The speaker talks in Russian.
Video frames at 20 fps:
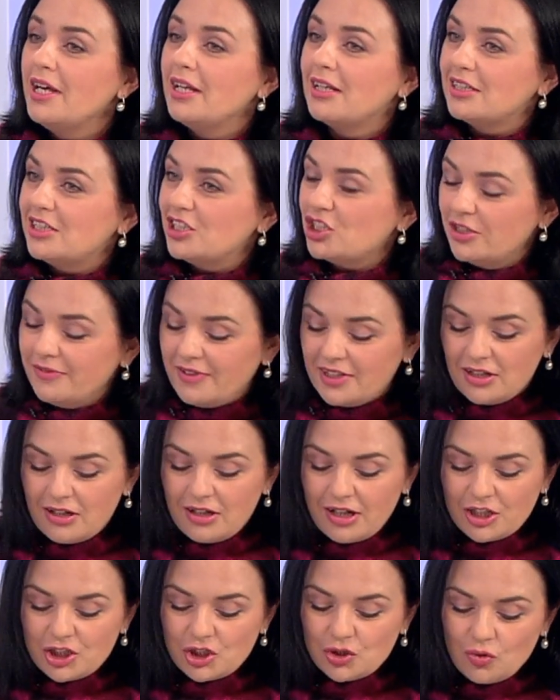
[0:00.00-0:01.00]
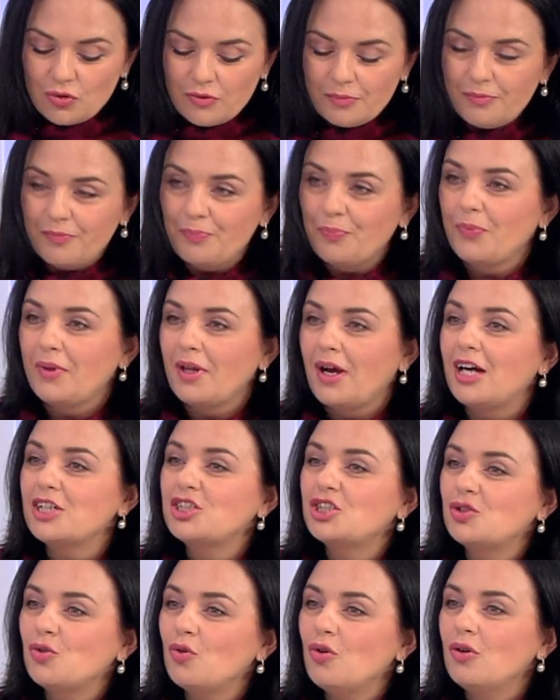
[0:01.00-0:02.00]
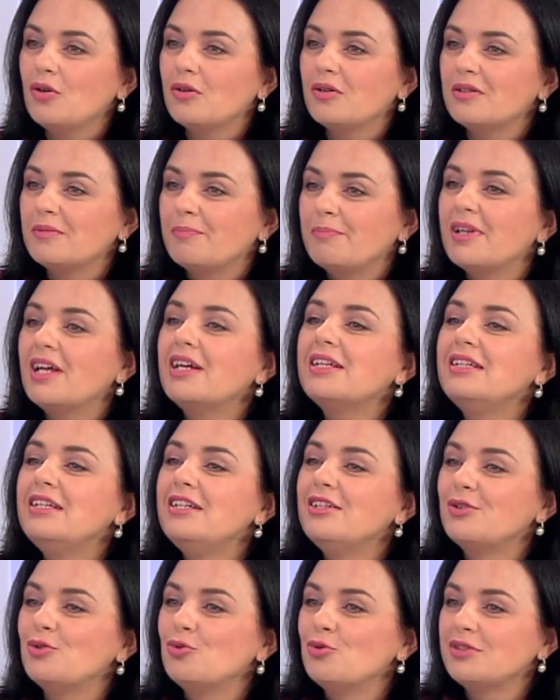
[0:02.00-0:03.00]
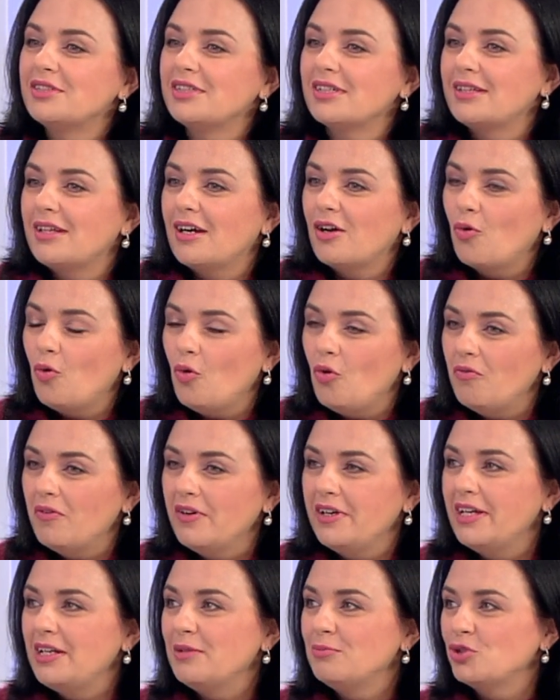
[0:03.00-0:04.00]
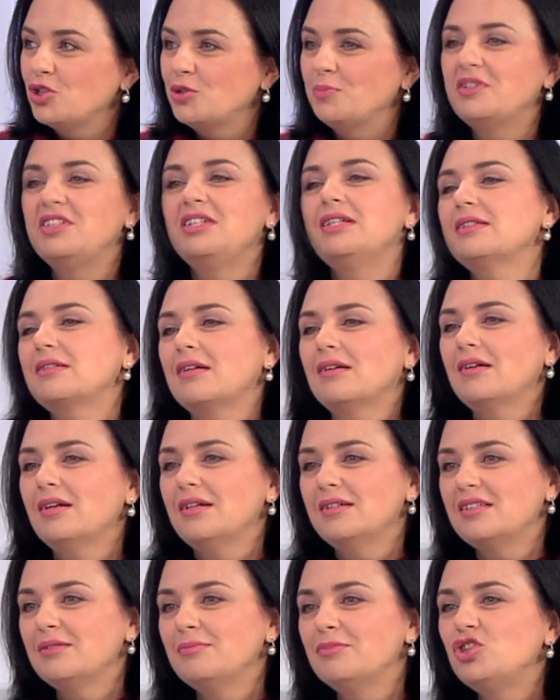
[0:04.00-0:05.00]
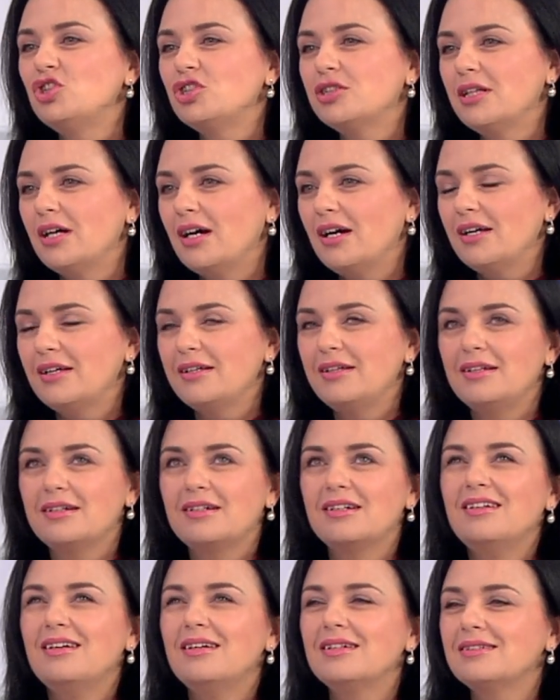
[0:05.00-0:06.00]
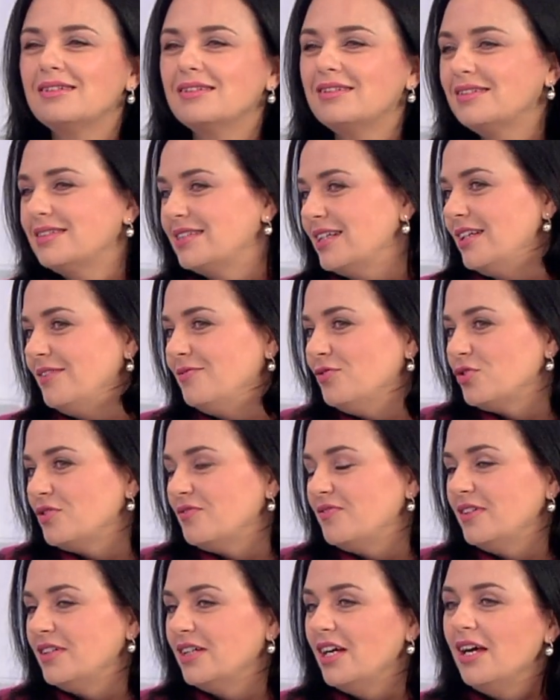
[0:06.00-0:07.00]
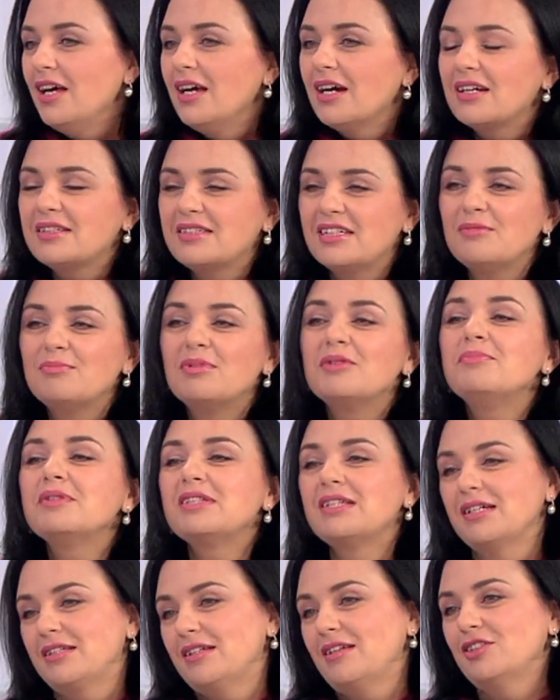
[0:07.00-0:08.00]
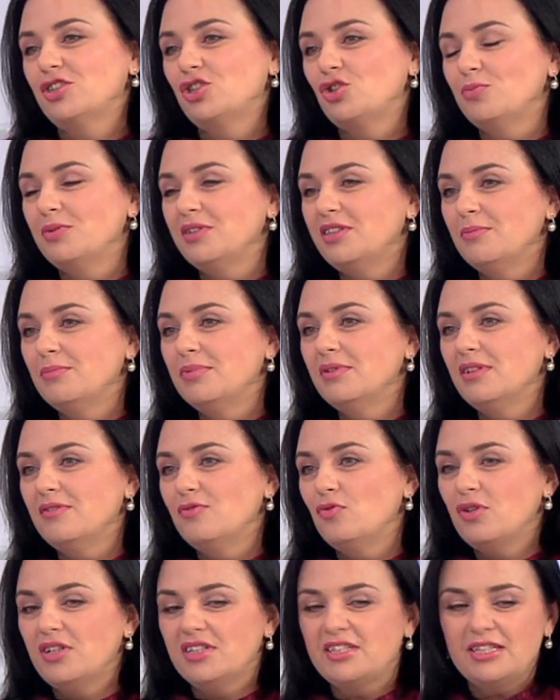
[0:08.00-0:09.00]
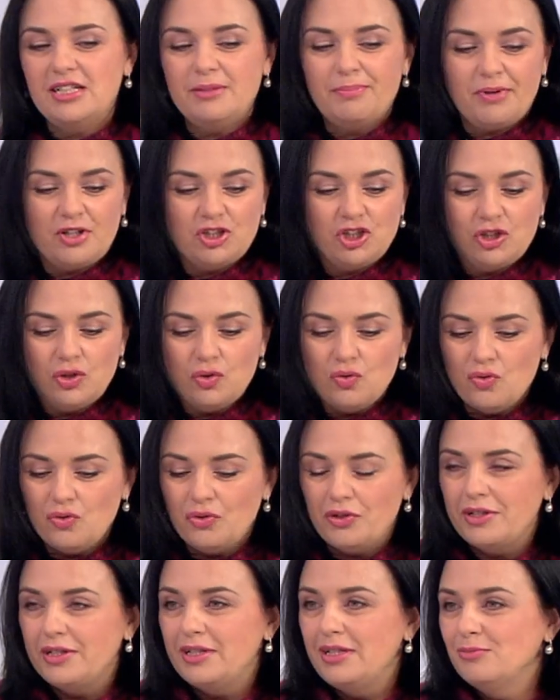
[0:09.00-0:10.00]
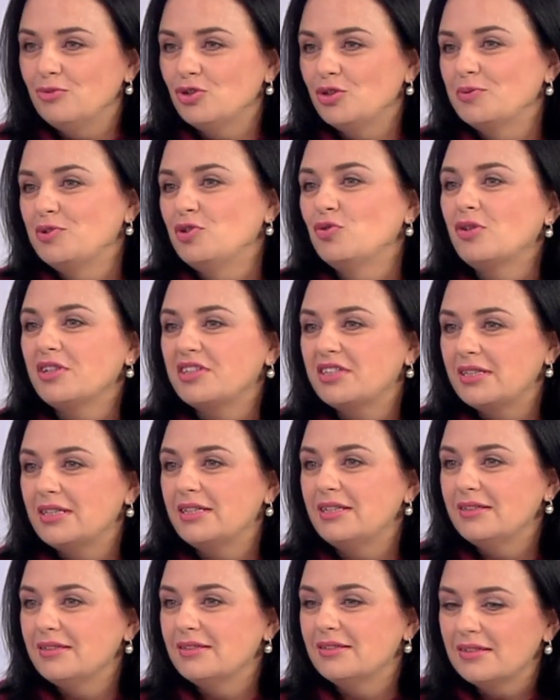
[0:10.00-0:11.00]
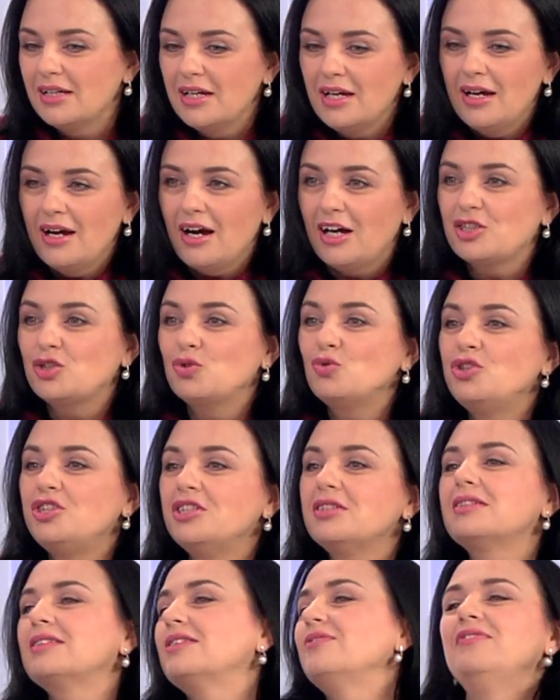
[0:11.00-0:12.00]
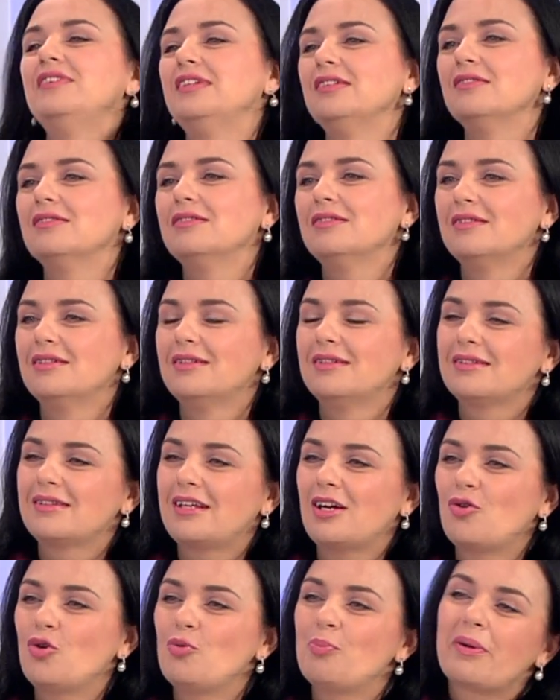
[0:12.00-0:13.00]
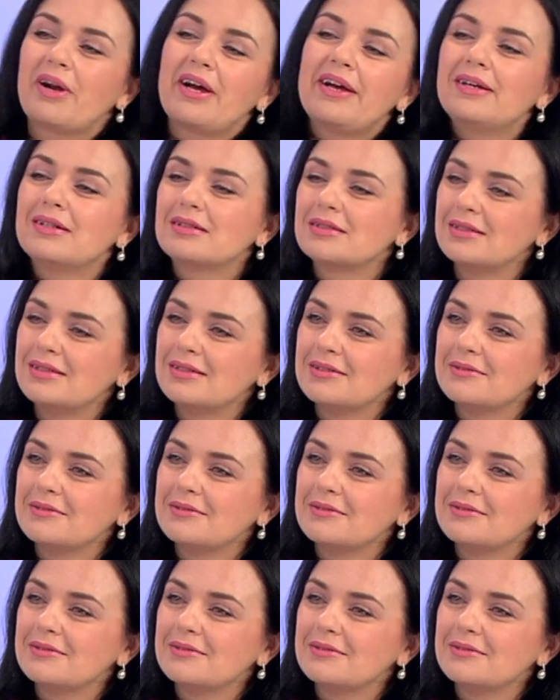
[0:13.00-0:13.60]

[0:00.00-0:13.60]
Да. Надежда Ивановна, хорошо, а что планируется такого, или, может быть, есть какая-то мечта или какая-то цель, вот вы хотели бы обязательно, чтобы это было в ОКЦ, прошло, или, может быть, ОКЦ э, осуществил Вы знаете, такой проект?